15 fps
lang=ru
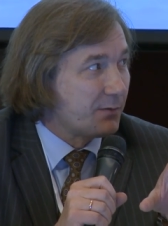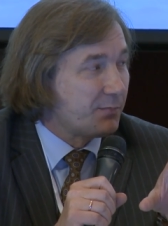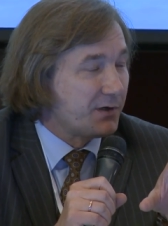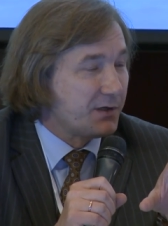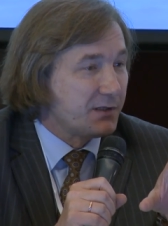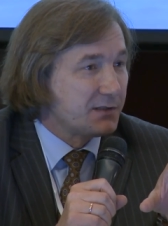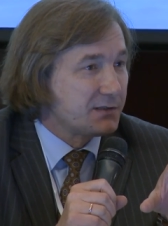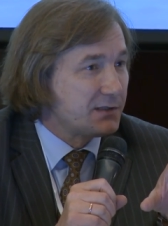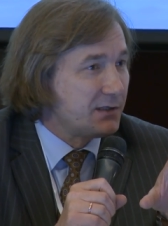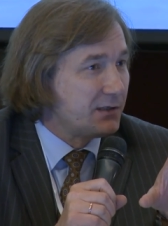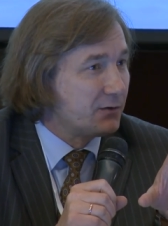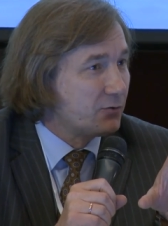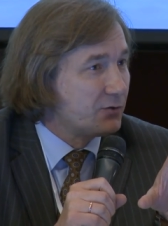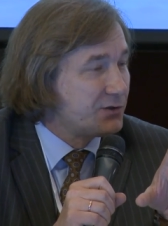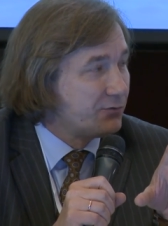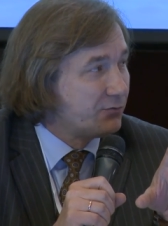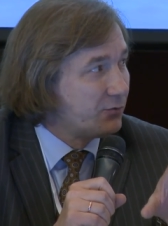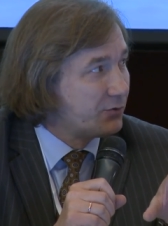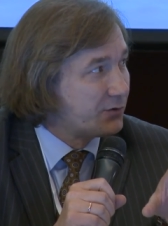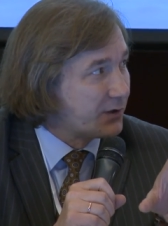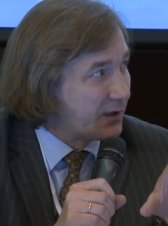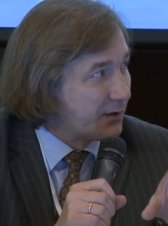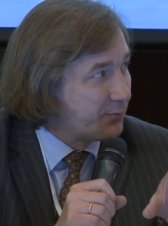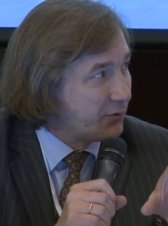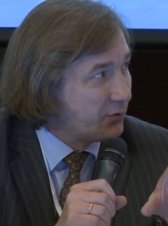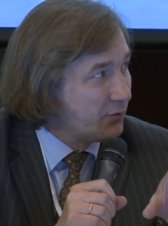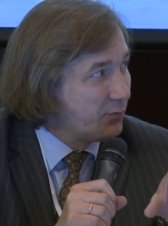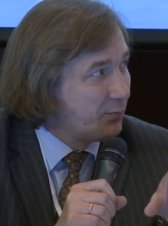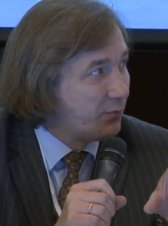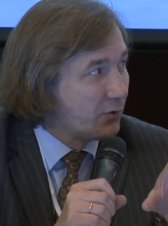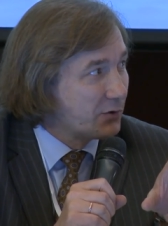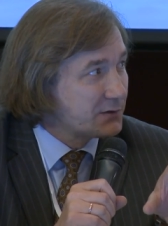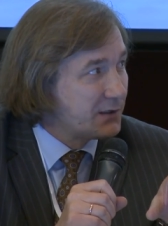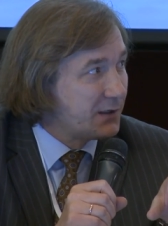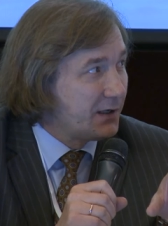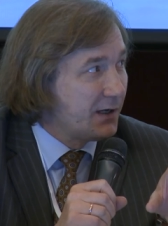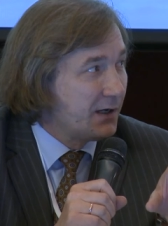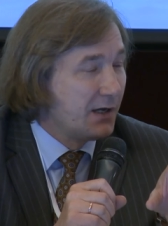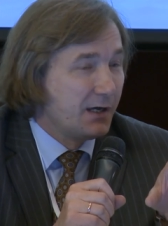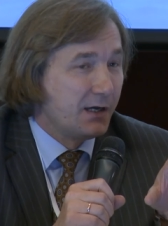перенесли лучевую терапию после